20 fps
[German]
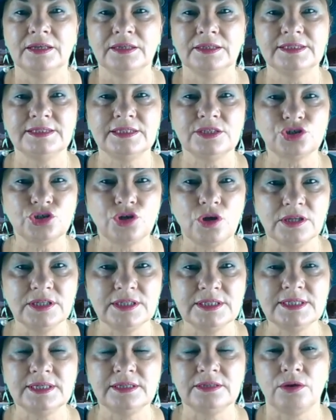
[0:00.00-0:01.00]
diese
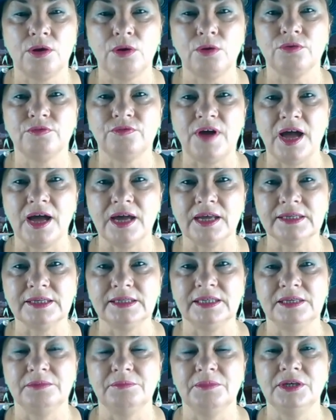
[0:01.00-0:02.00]
Chancen auch
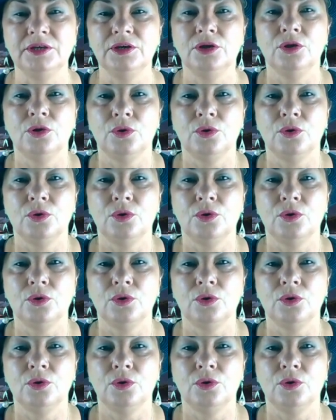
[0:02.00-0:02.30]
wahrnehmen